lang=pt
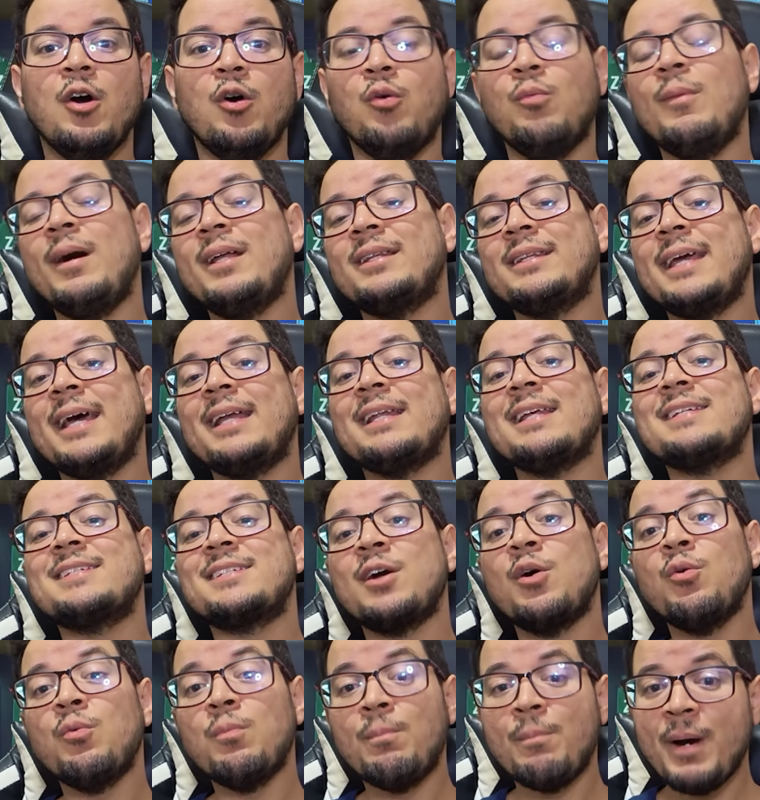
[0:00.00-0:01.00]
Uma
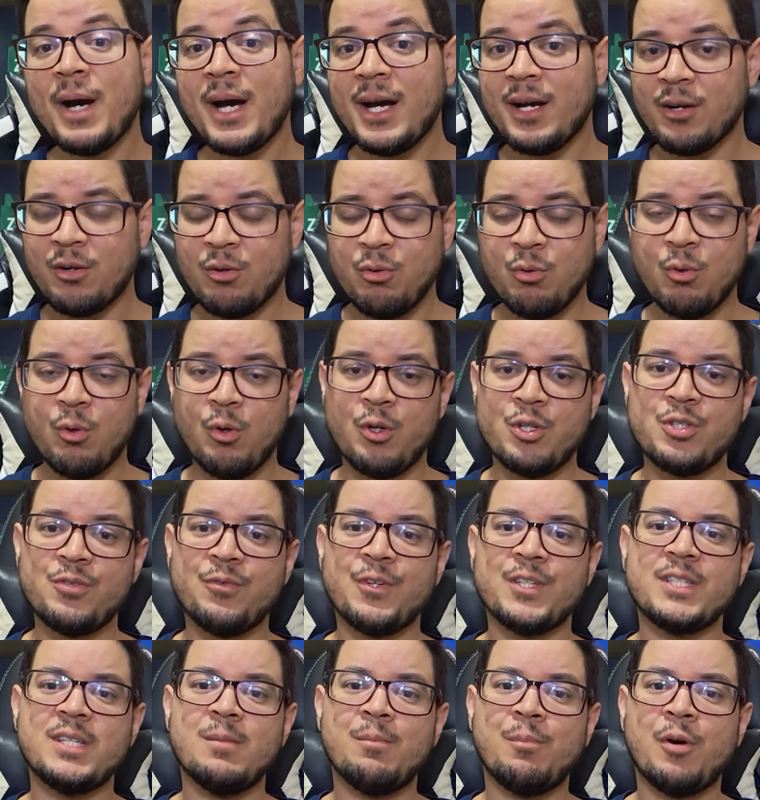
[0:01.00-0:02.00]
delas é o banco, onde
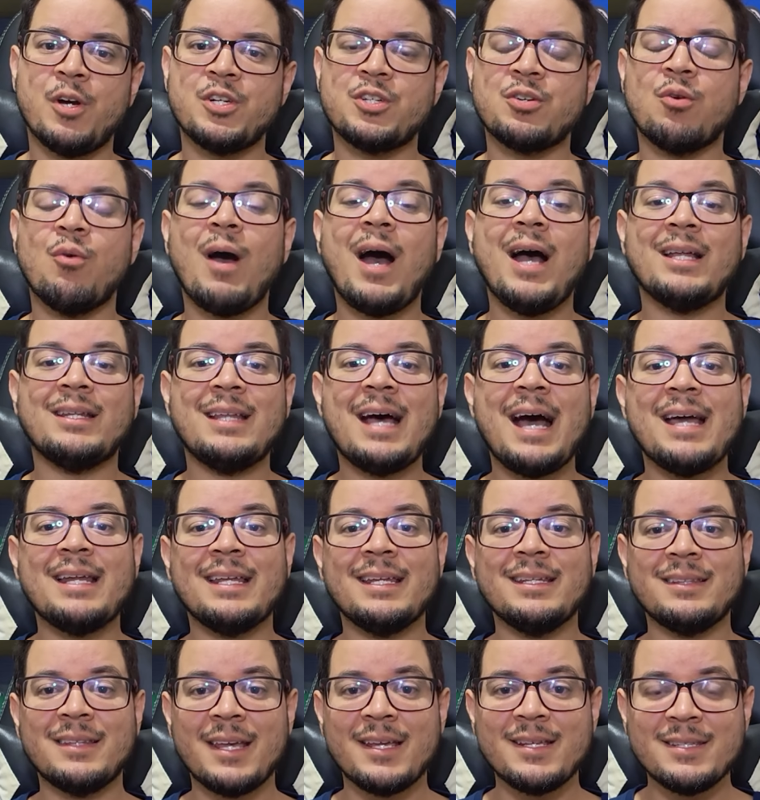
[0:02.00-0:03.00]
você pode guardar
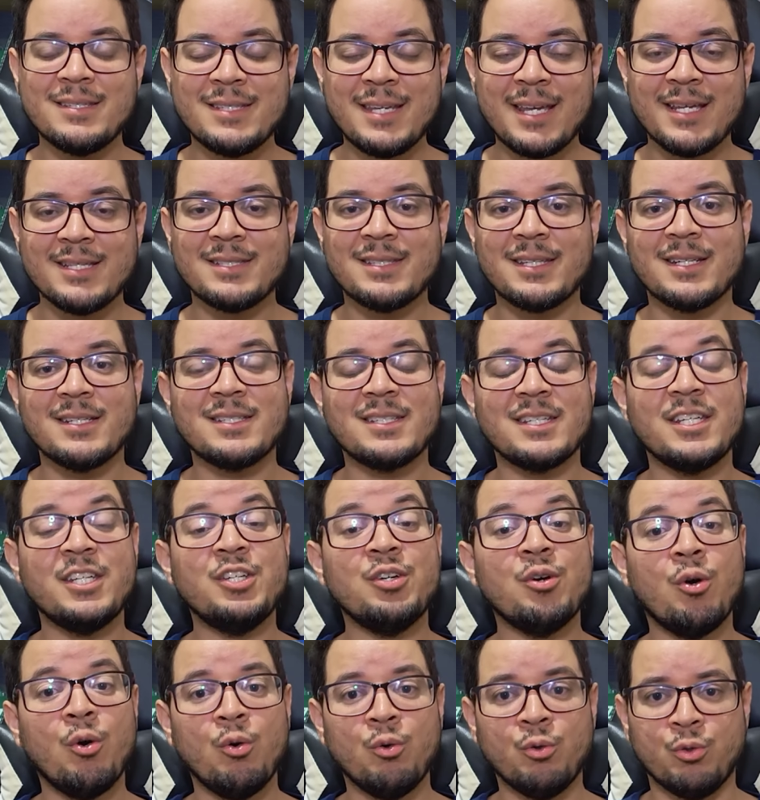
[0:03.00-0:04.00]
itens extras
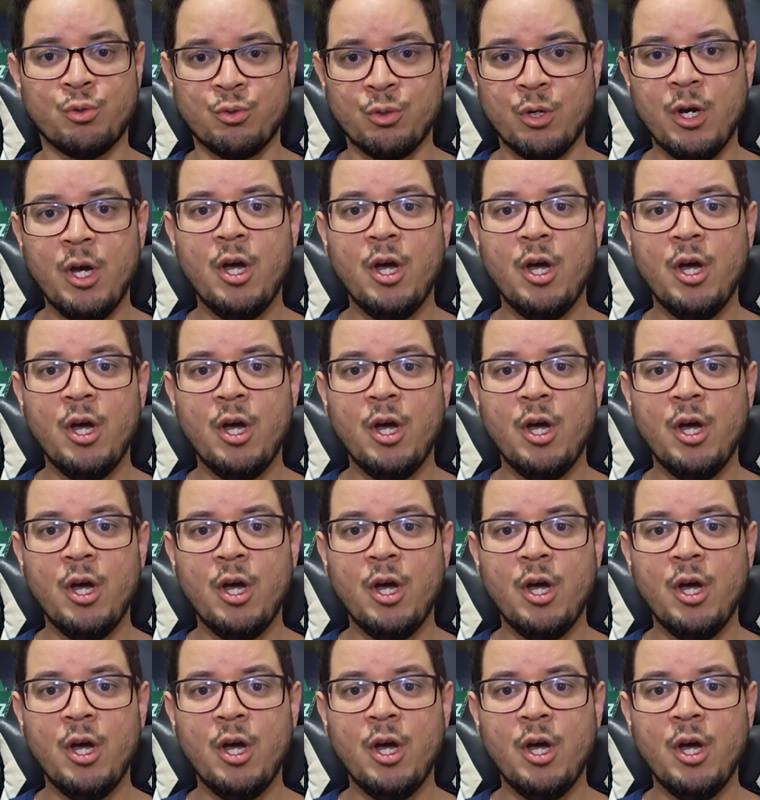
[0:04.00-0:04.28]
e ouro.